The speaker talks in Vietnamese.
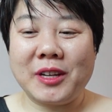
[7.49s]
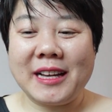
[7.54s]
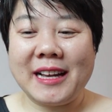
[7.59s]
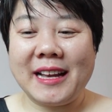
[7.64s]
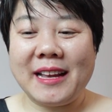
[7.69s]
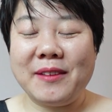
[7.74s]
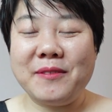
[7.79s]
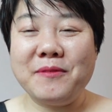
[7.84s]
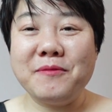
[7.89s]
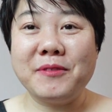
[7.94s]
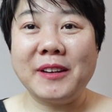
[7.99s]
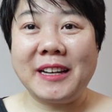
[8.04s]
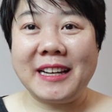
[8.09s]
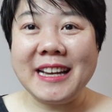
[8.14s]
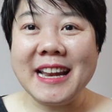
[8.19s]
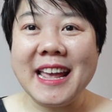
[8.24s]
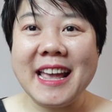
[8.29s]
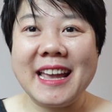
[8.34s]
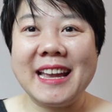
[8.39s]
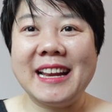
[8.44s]
cái
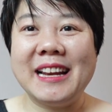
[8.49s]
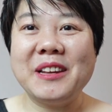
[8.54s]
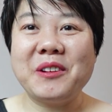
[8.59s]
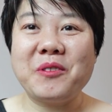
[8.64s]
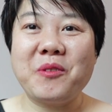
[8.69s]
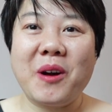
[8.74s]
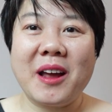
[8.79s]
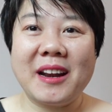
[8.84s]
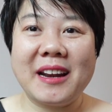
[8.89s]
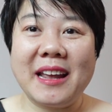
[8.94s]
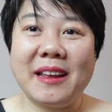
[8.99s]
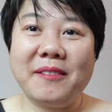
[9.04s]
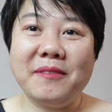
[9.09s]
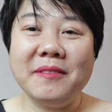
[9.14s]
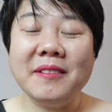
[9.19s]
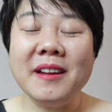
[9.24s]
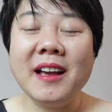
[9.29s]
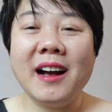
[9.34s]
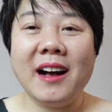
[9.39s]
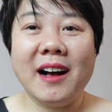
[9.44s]
vấn đề liên quan
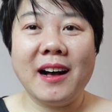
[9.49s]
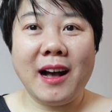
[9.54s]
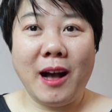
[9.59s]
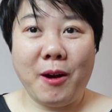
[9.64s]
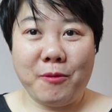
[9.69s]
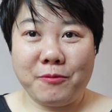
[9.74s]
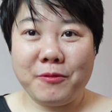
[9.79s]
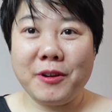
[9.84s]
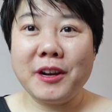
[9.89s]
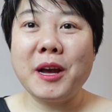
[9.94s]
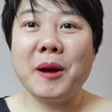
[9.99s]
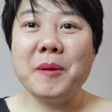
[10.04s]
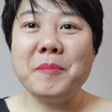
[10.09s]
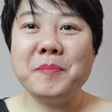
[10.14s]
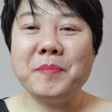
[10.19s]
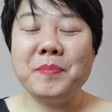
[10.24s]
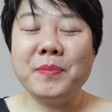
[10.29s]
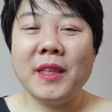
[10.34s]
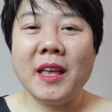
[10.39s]
đến ờ, học phát âm.